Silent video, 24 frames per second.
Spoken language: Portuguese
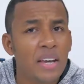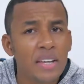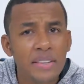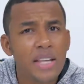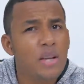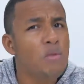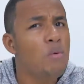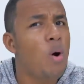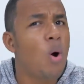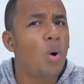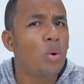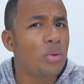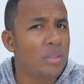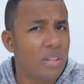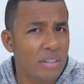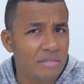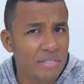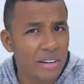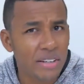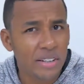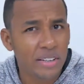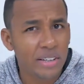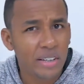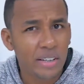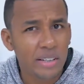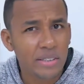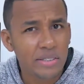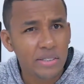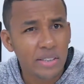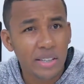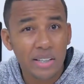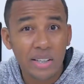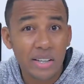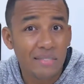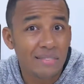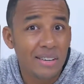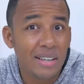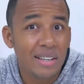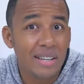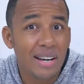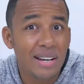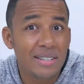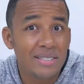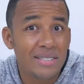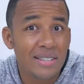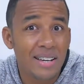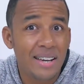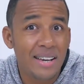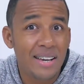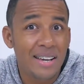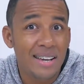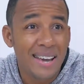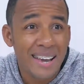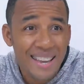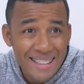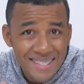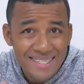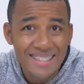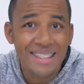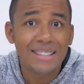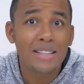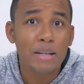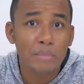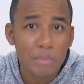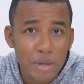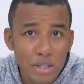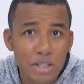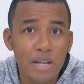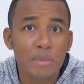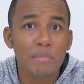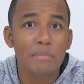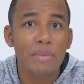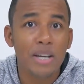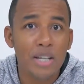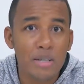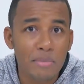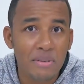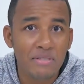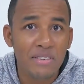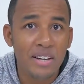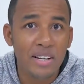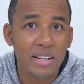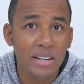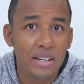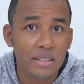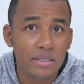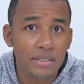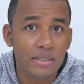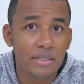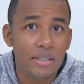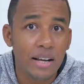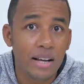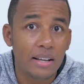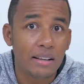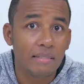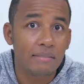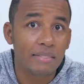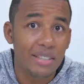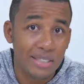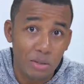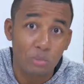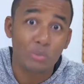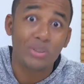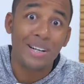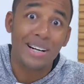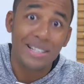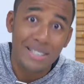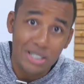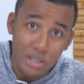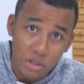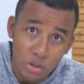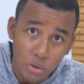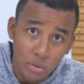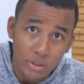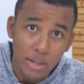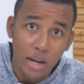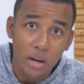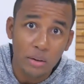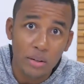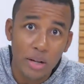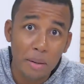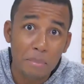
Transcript: e tem uma outra variante que na verdade é exatamente a mesma variante da versão tradicional,